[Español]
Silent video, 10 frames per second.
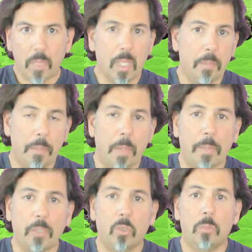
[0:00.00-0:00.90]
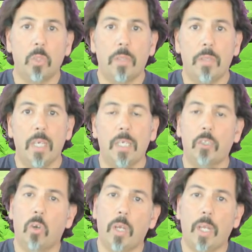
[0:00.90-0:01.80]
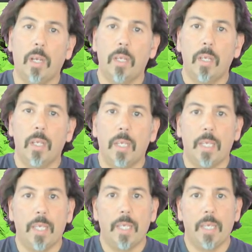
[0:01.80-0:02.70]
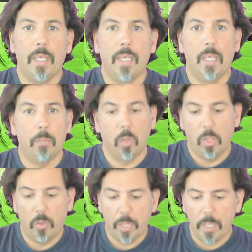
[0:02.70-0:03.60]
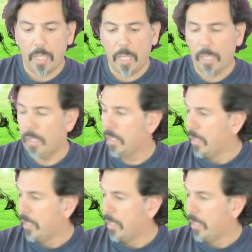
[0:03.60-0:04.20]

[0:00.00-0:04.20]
El primer paso, como os decía, es coger eh, el modelo original.